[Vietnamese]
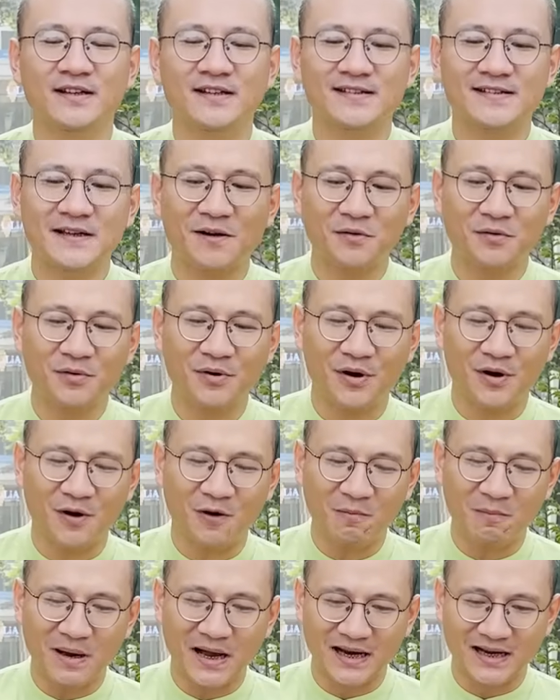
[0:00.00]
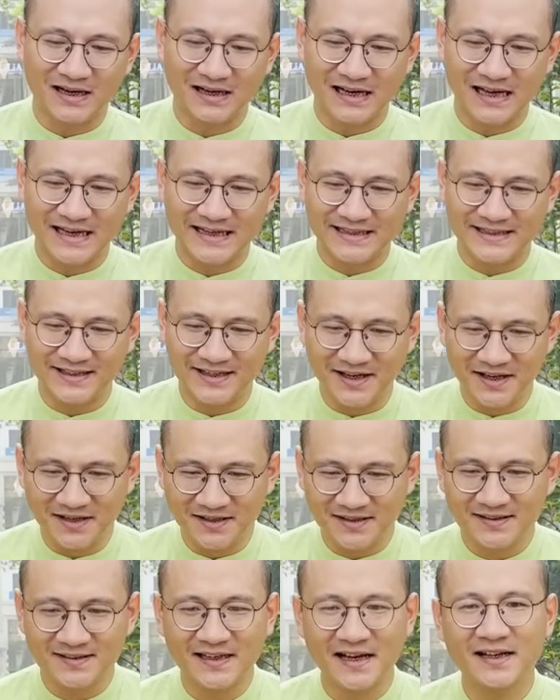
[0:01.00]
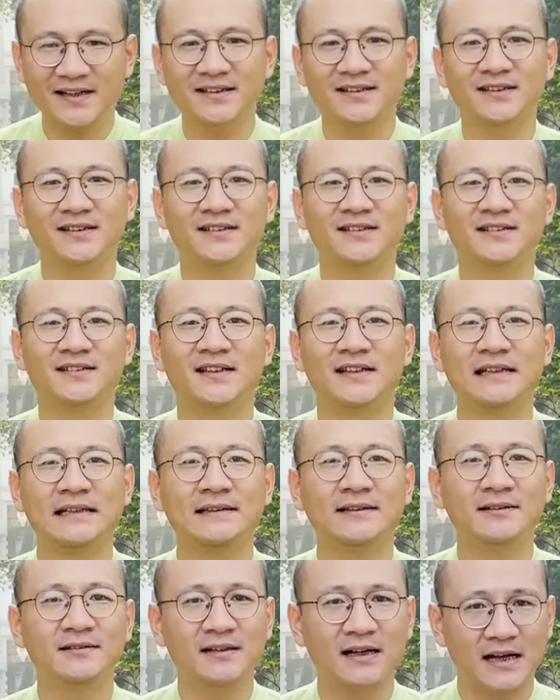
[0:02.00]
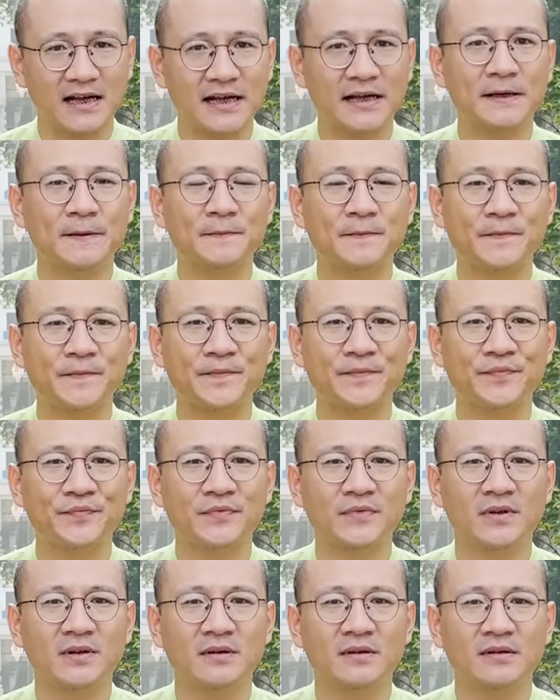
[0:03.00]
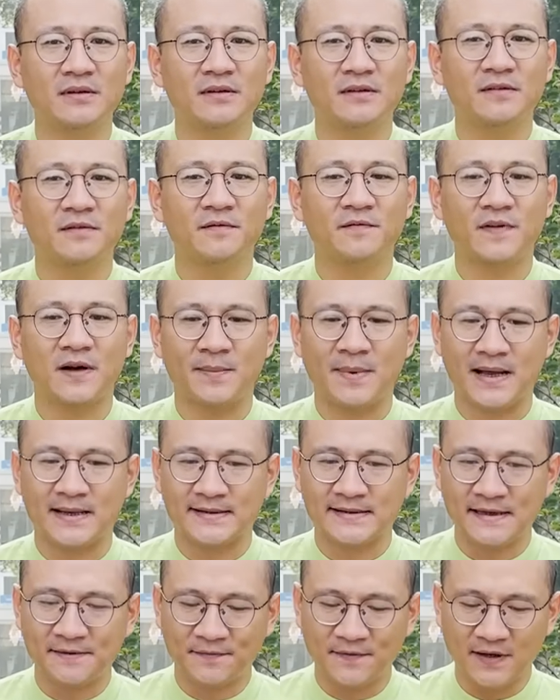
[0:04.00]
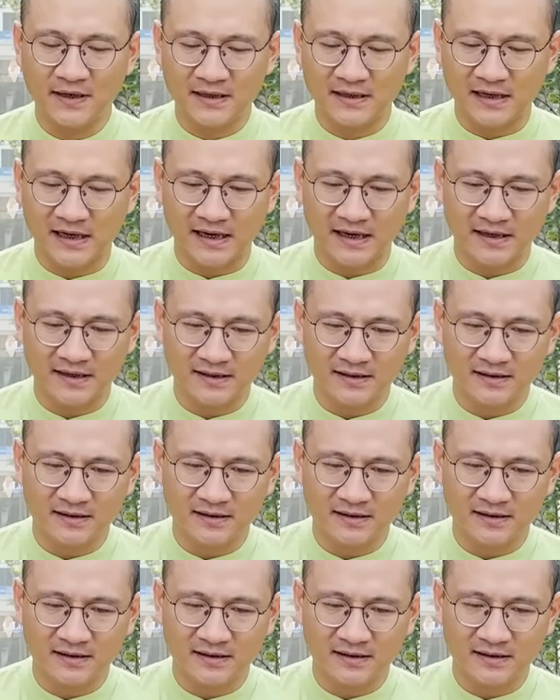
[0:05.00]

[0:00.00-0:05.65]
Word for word: Sau đó bạn lại nhìn sang tờ giấy thứ hai và bạn sẽ viết là